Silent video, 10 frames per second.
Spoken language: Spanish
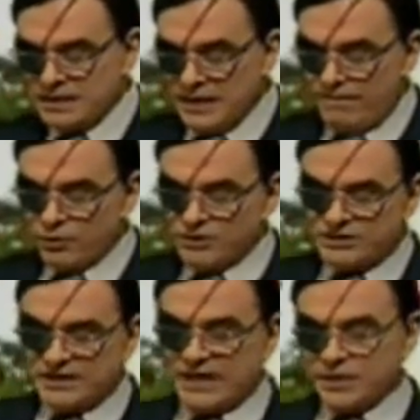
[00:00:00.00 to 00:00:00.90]
la
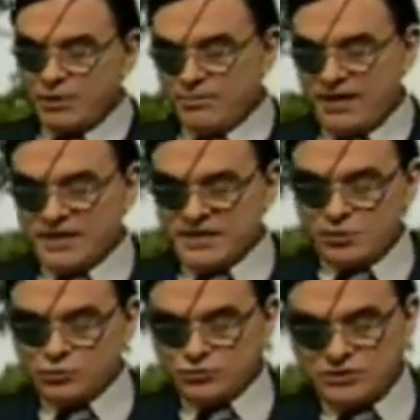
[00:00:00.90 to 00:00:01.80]
política de
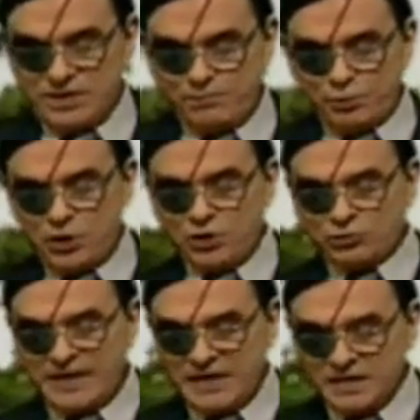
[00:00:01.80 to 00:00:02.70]
barbarie conducida por la
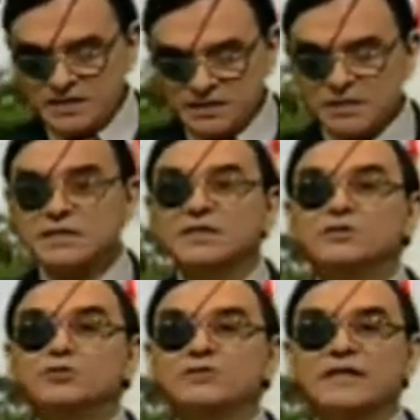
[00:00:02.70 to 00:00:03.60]
OTAN
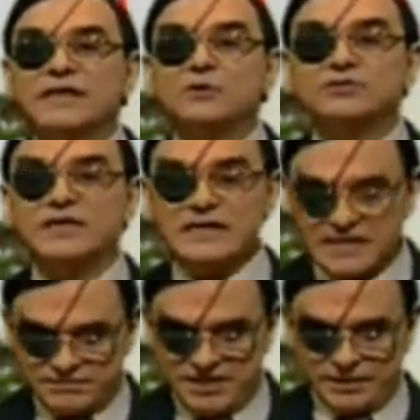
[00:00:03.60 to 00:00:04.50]
y sus aliados en
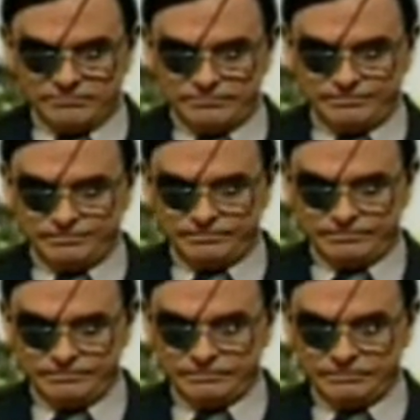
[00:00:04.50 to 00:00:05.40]
Libia,
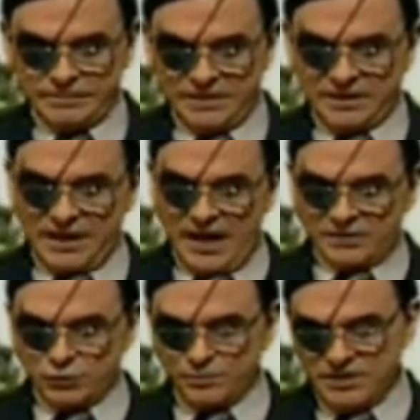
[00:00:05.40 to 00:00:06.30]
que ha
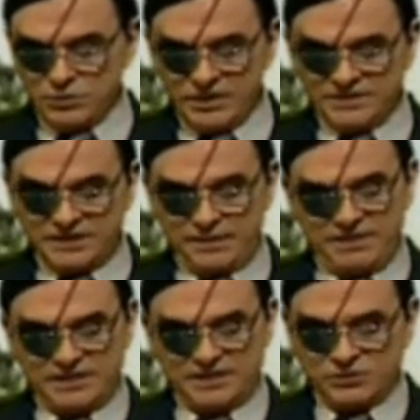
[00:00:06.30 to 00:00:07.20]
asumido a esa
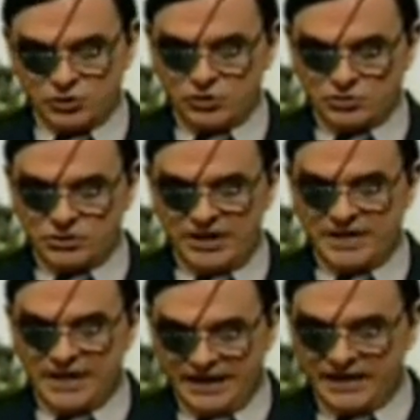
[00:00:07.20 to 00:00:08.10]
hermana nación
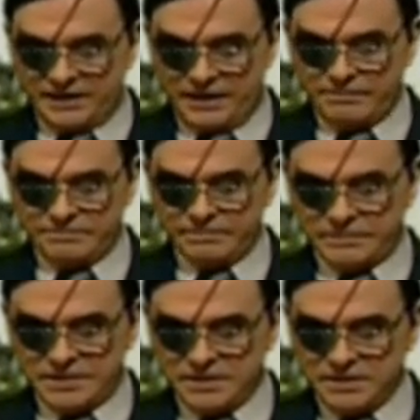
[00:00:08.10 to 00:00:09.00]
en la guerra
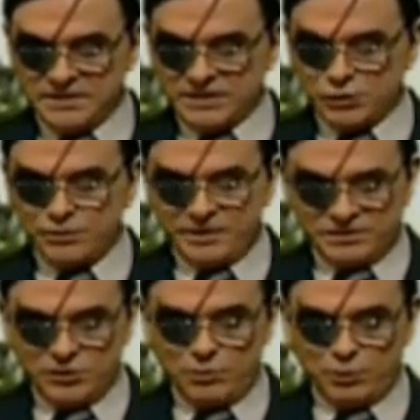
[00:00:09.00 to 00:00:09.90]
y ha
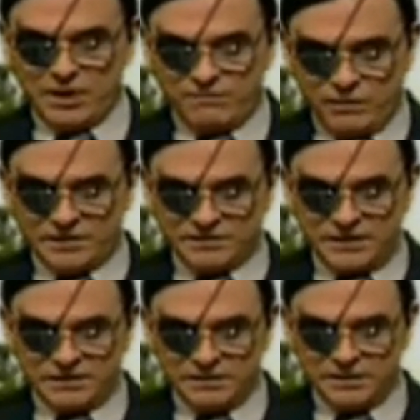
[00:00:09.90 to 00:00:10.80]
subvertido por la
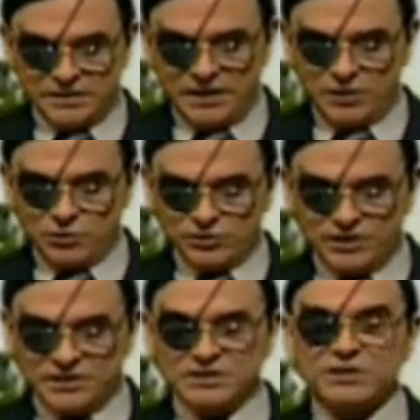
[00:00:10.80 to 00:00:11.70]
fuerza el
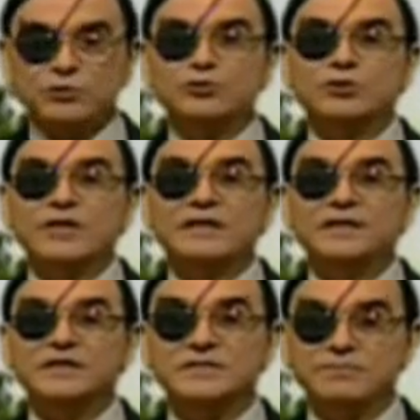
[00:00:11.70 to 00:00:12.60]
orden
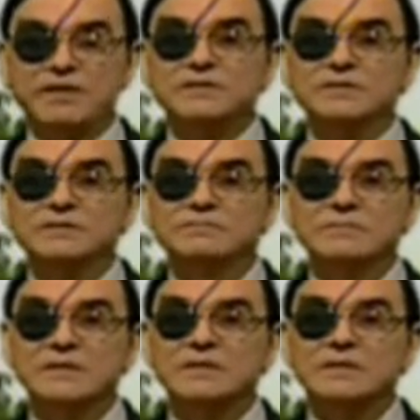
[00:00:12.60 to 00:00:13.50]
institucional de ese país.
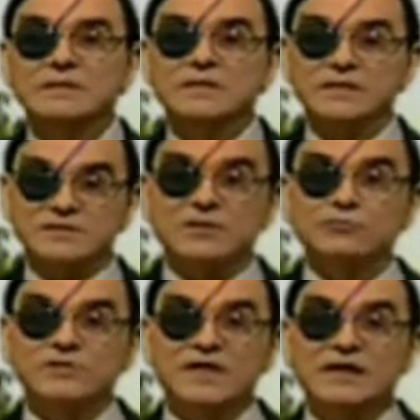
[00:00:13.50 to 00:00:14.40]
Esta es
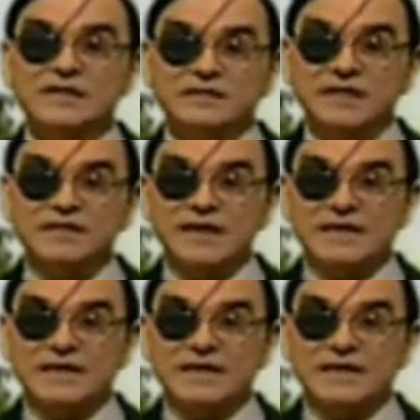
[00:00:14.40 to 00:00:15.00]
nuestra legendaria